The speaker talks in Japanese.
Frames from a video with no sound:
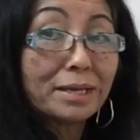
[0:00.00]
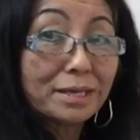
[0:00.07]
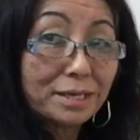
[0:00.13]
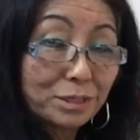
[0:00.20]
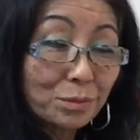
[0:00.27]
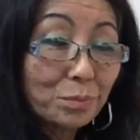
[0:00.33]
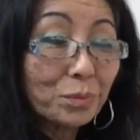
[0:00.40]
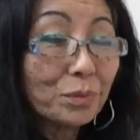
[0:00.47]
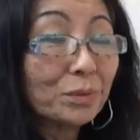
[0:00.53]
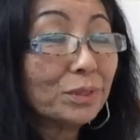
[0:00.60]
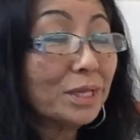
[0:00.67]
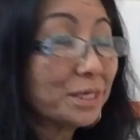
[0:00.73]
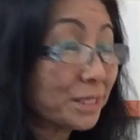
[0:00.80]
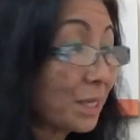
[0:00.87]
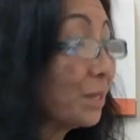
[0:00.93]
いいと思うん
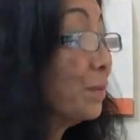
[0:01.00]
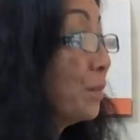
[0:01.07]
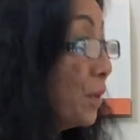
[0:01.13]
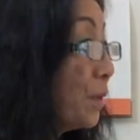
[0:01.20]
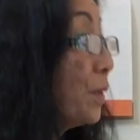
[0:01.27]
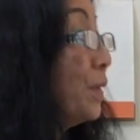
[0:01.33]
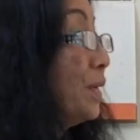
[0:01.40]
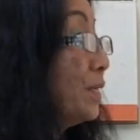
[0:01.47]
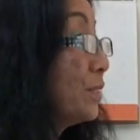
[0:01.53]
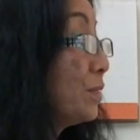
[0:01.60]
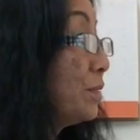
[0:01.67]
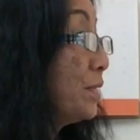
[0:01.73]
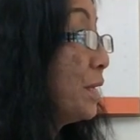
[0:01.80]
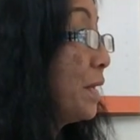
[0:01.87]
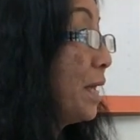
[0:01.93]
ですけどもそ
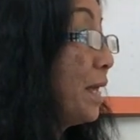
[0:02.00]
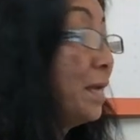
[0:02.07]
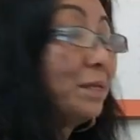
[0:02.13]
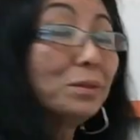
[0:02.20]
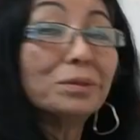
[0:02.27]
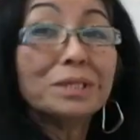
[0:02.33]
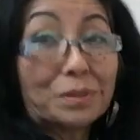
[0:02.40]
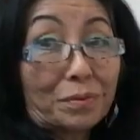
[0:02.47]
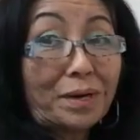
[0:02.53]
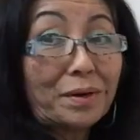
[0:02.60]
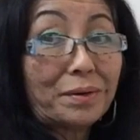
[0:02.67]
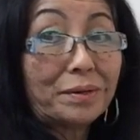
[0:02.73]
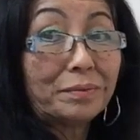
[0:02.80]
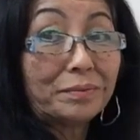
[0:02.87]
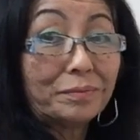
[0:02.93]
れで、えー、どん
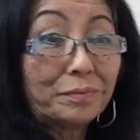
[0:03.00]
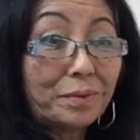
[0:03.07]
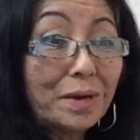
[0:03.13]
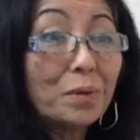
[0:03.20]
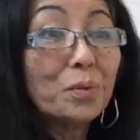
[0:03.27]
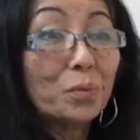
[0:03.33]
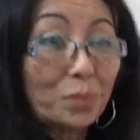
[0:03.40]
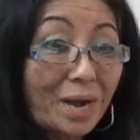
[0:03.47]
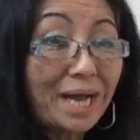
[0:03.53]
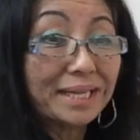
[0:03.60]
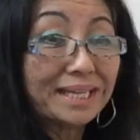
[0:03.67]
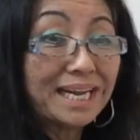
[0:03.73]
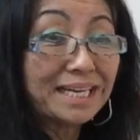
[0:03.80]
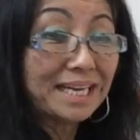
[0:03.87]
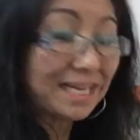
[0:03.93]
な和音は
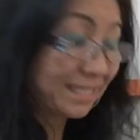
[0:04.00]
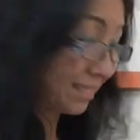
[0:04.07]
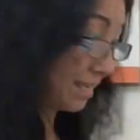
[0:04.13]
何が